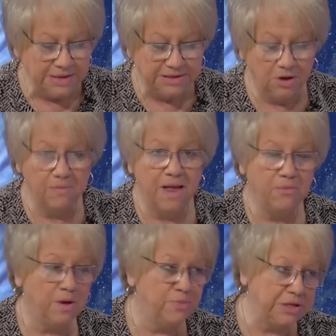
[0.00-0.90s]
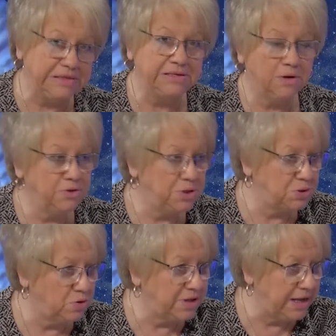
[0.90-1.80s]
C'est comme la marmotte qui sort de
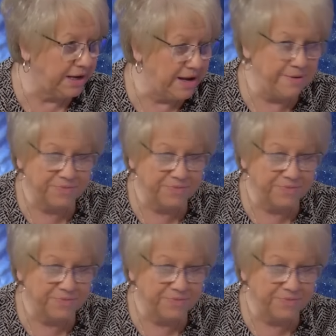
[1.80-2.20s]
son terrain.